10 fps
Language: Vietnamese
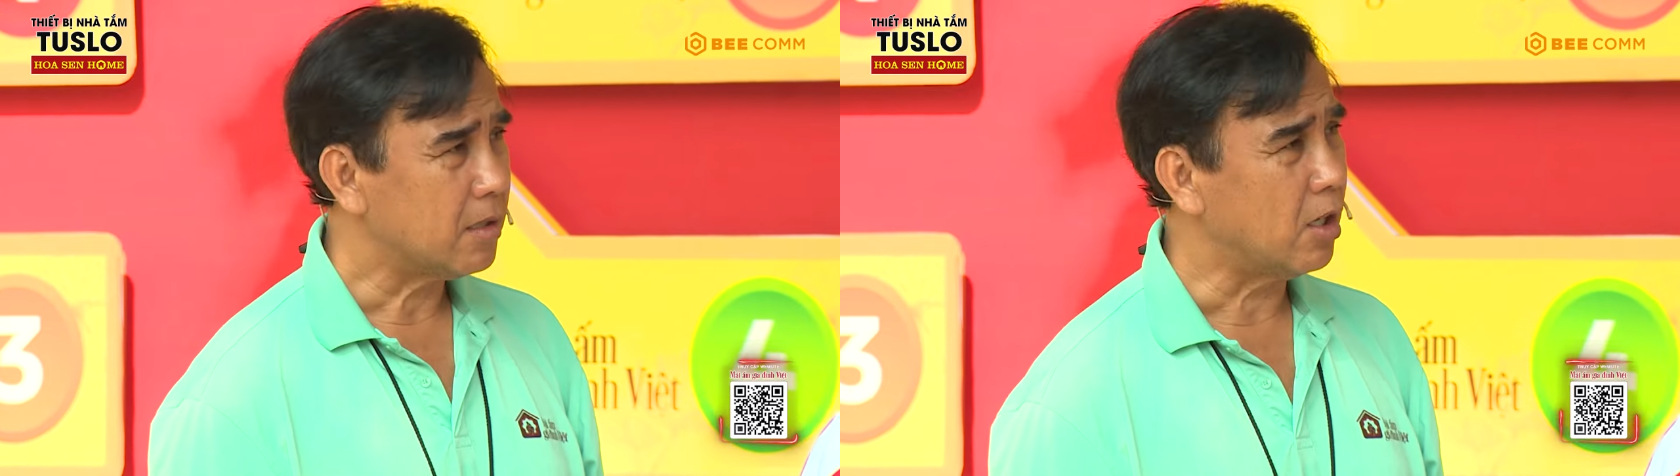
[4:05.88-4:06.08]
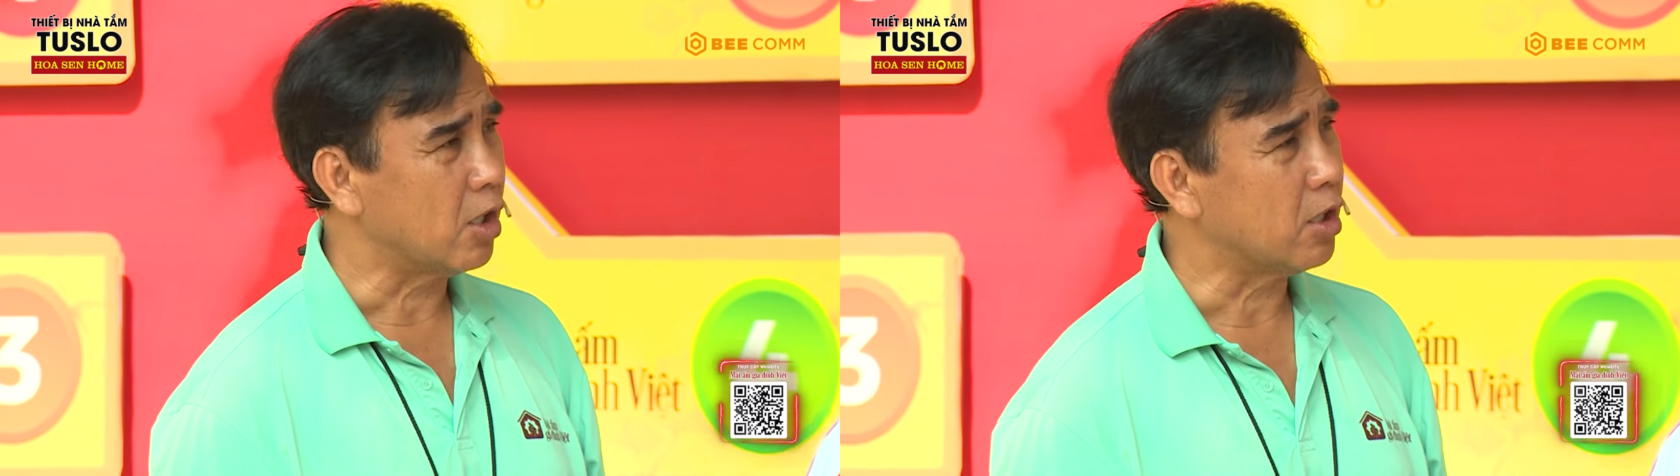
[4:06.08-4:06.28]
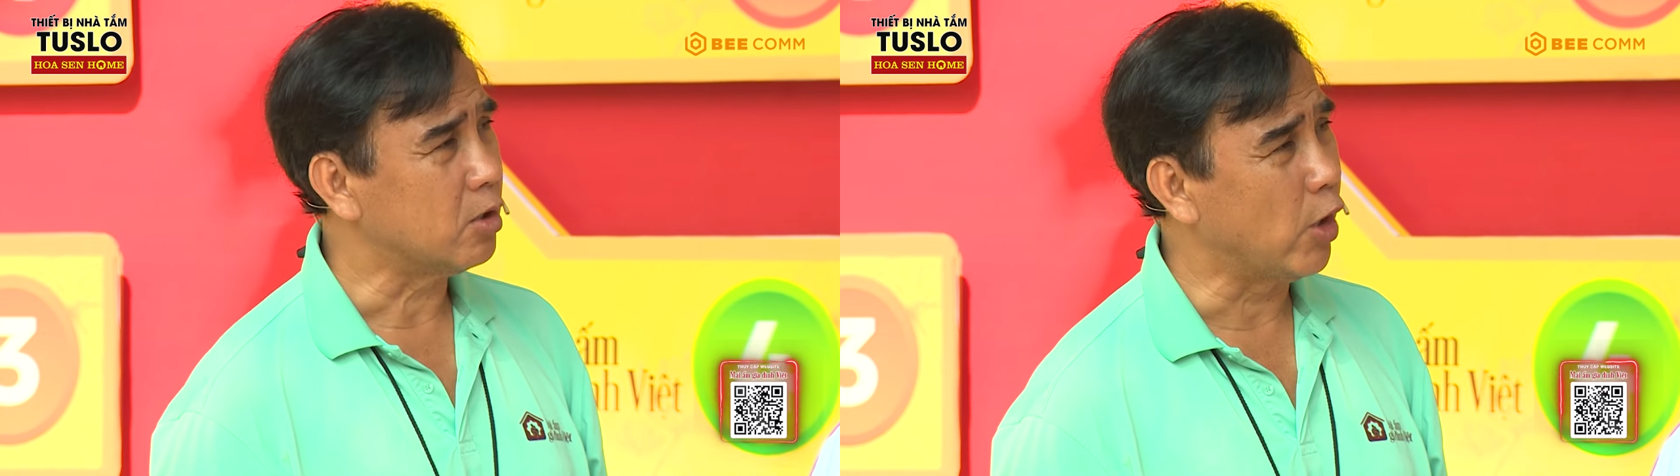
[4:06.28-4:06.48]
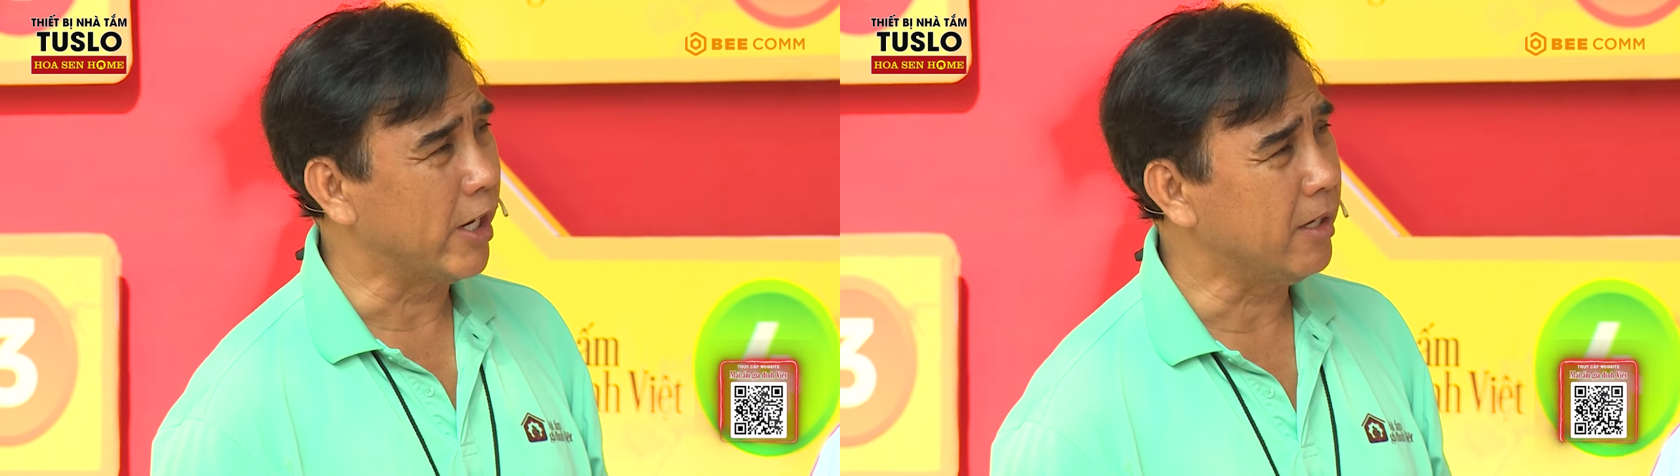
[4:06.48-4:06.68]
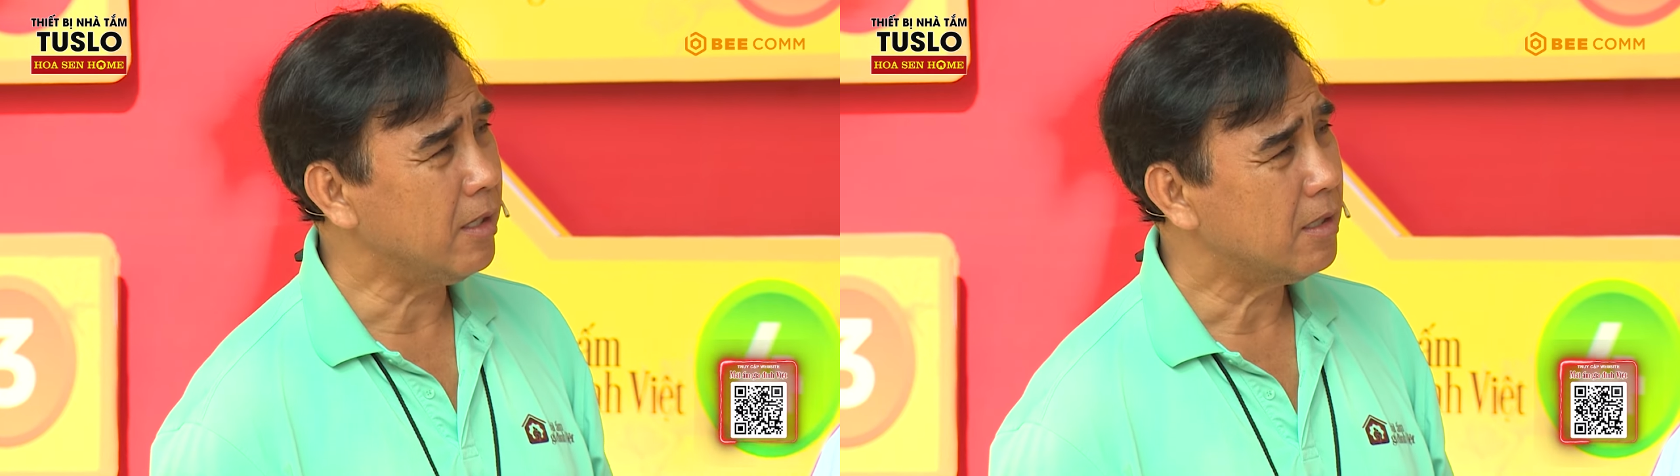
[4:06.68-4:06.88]
rồi
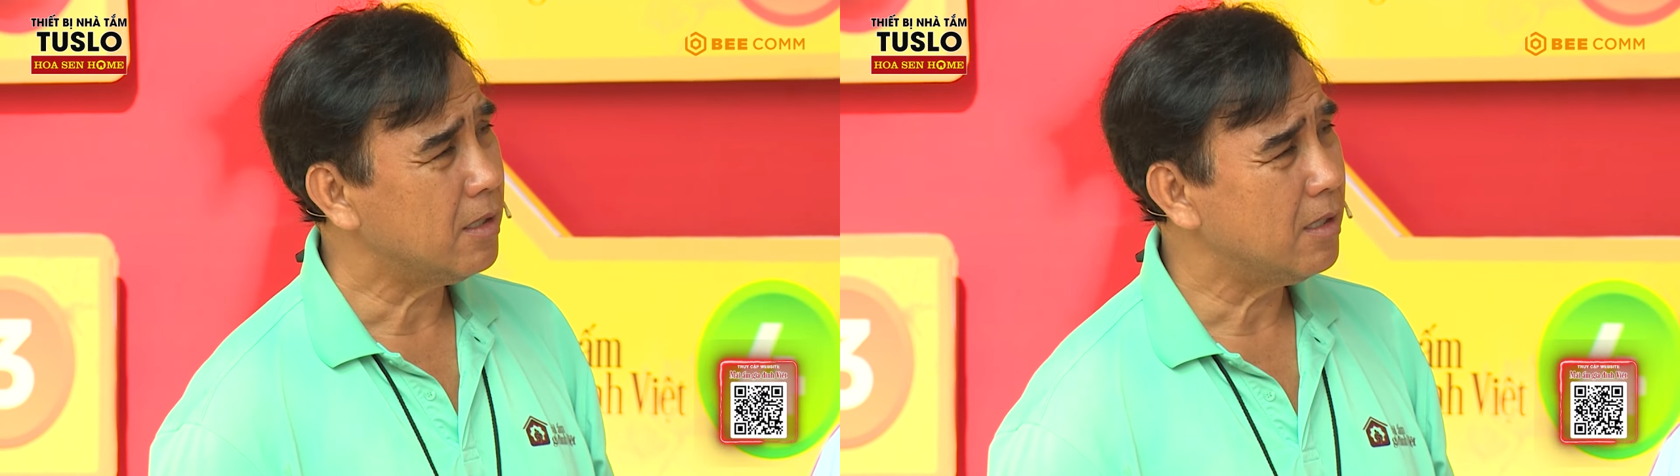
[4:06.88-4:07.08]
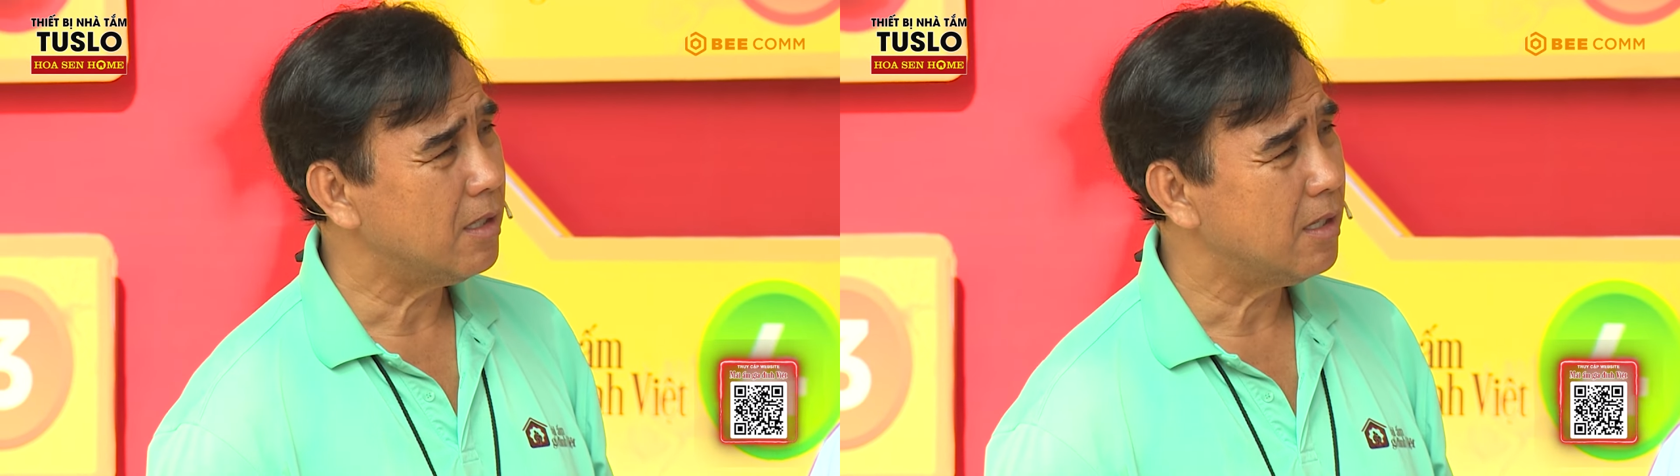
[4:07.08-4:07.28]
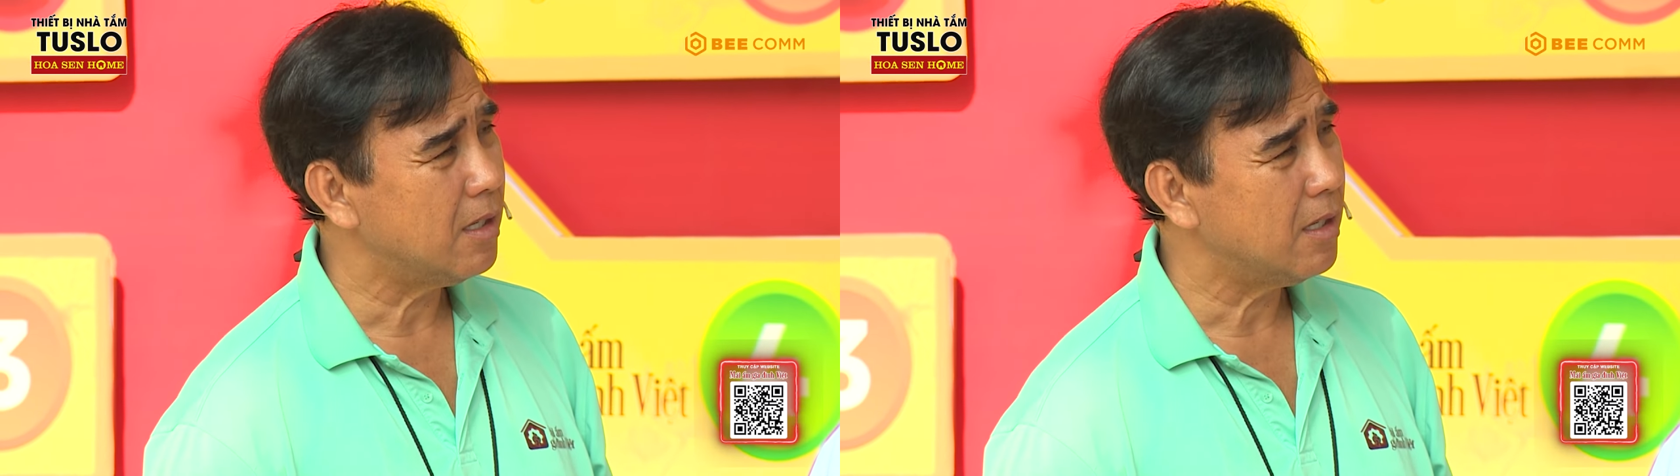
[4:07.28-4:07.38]
duy mơ